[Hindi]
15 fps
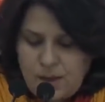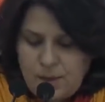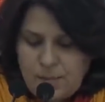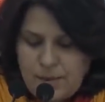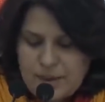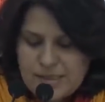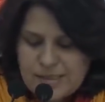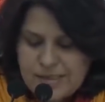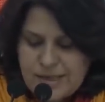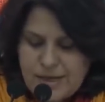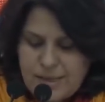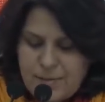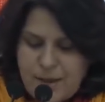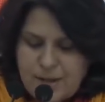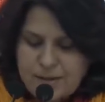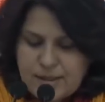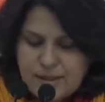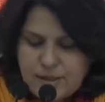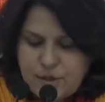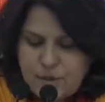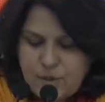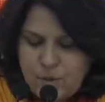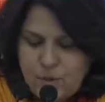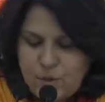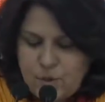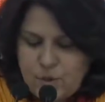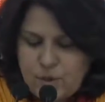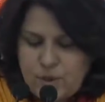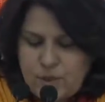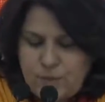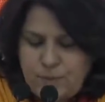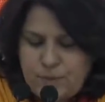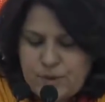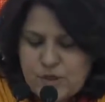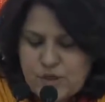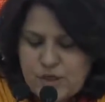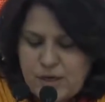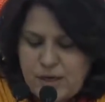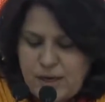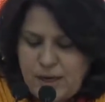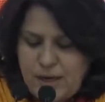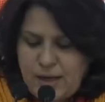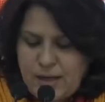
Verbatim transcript: मैं इसलिए ये बात कहती हूं क्योंकि पिछले